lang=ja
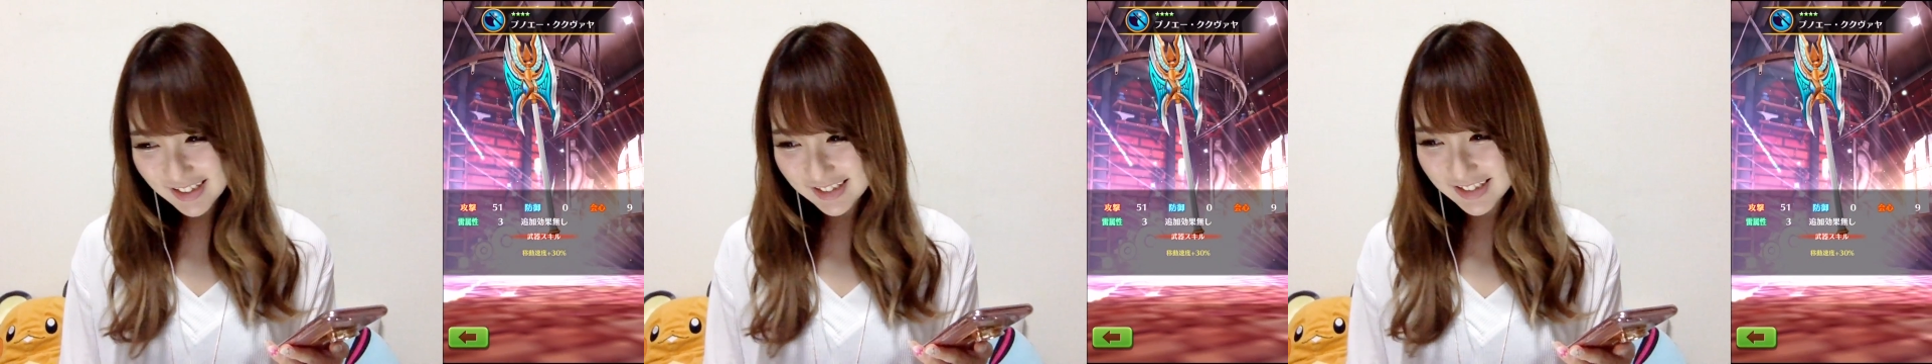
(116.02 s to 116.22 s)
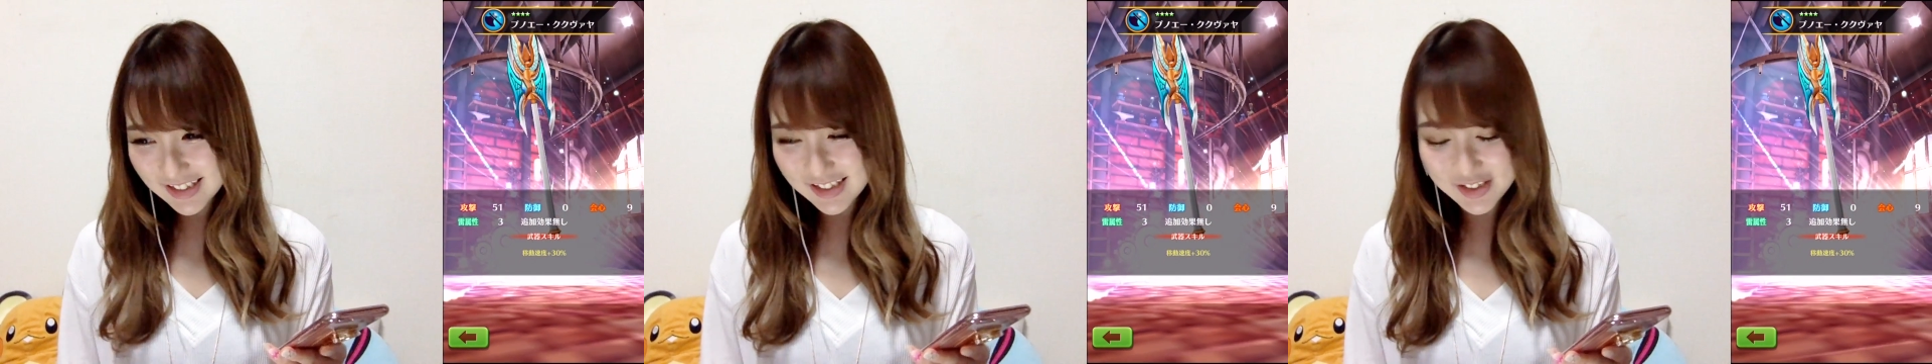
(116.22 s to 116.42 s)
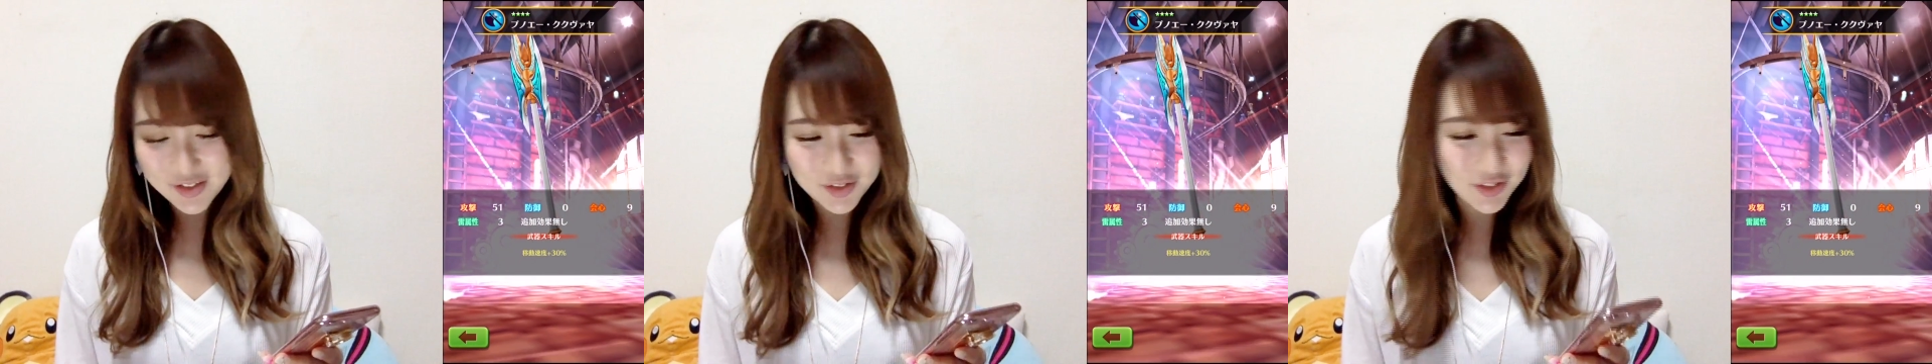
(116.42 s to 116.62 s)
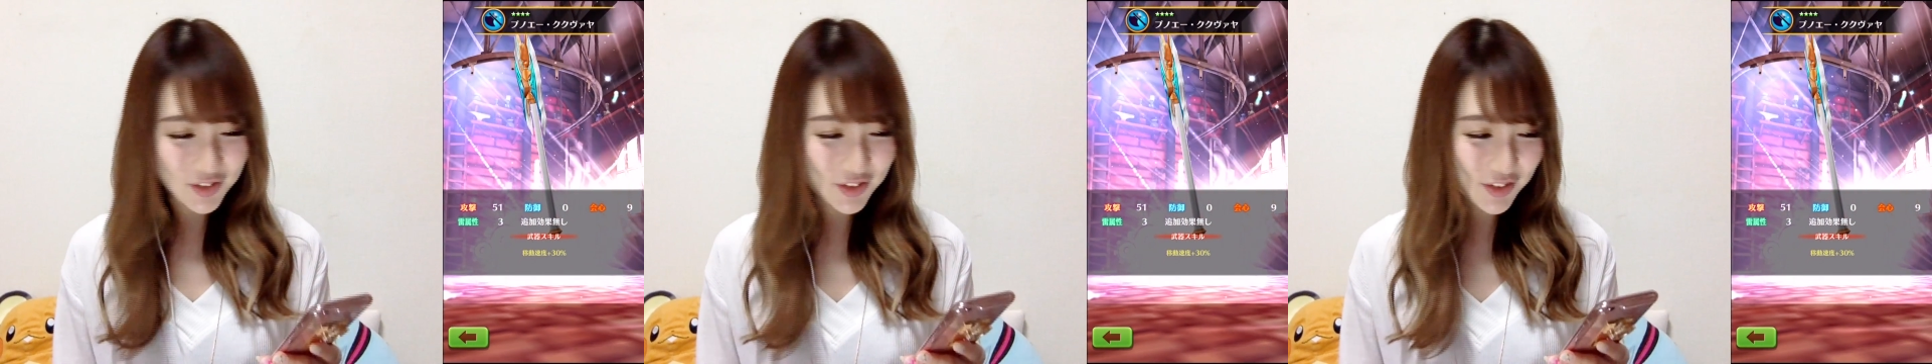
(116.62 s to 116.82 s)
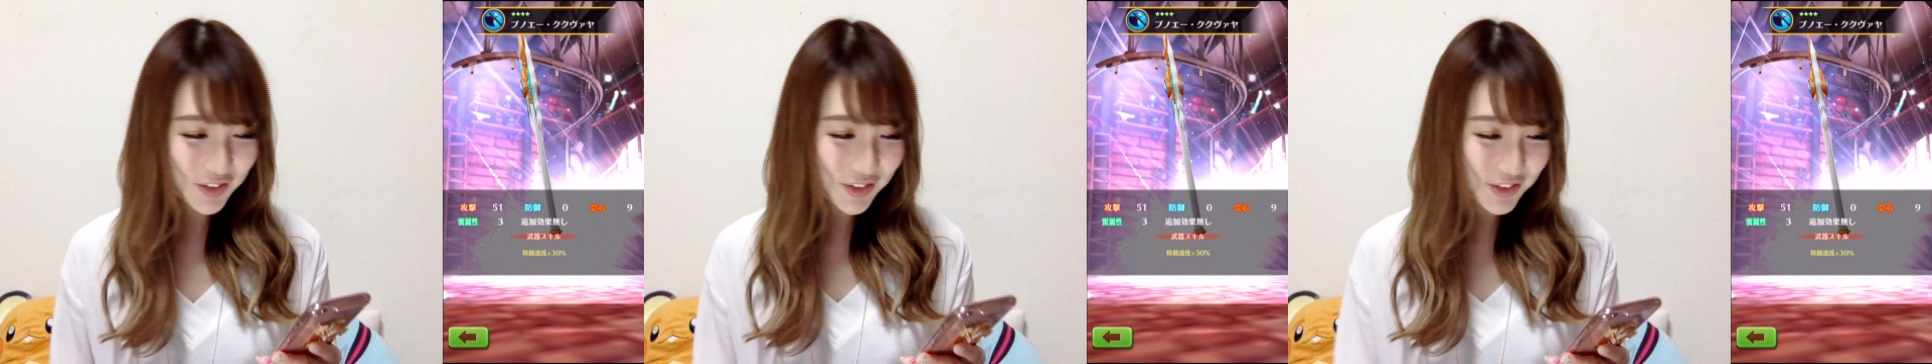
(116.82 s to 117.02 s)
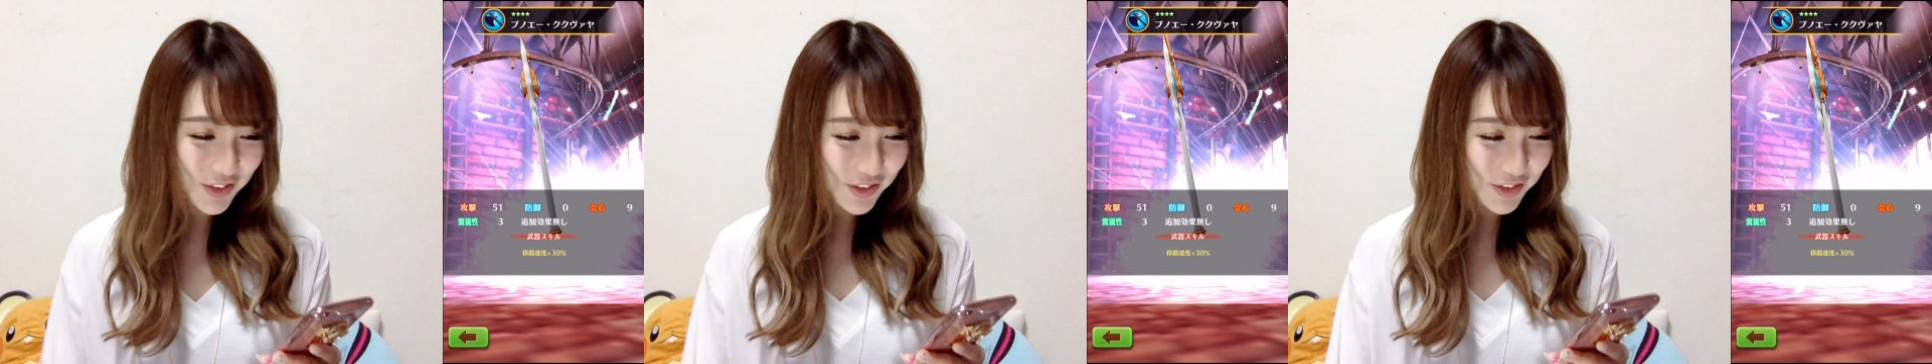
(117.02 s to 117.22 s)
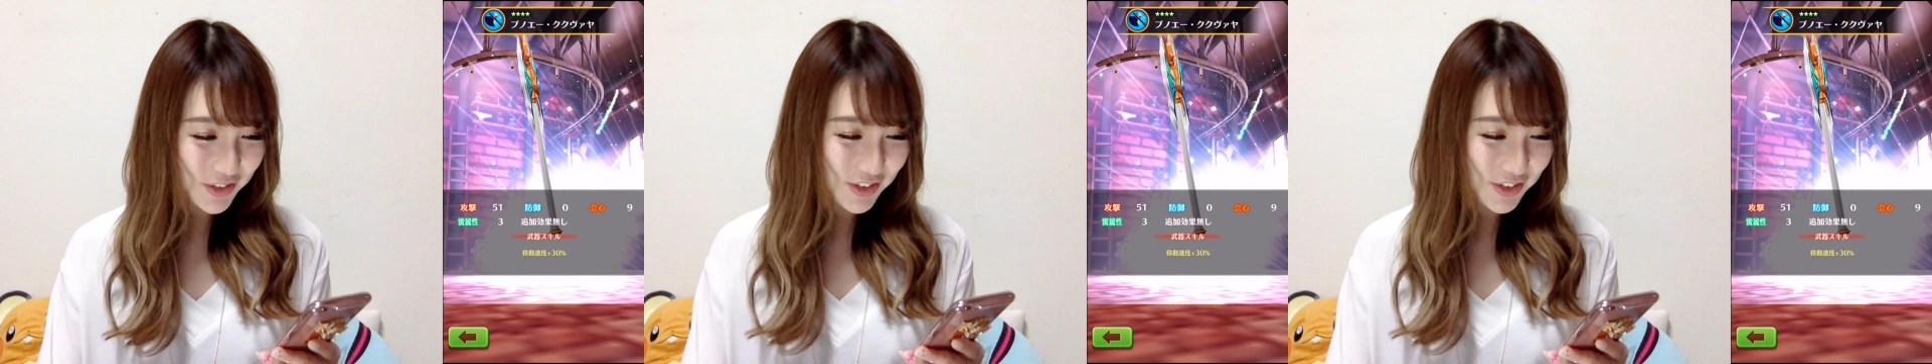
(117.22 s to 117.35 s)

私この、斧